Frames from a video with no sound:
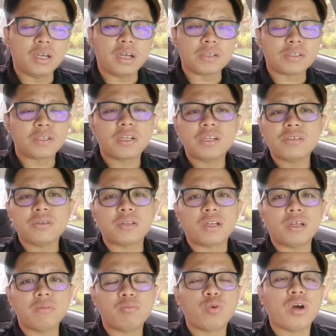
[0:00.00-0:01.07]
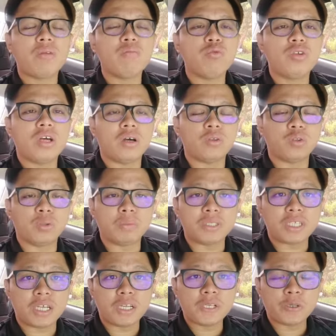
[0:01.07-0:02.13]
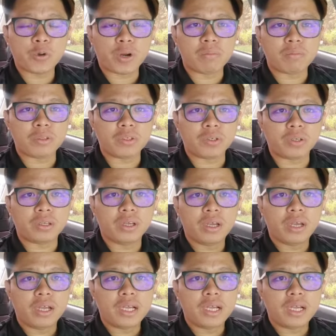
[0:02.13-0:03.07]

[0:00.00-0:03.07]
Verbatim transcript: Nah, saudara-saudara bukan mudah untuk menjadi seorang menteri.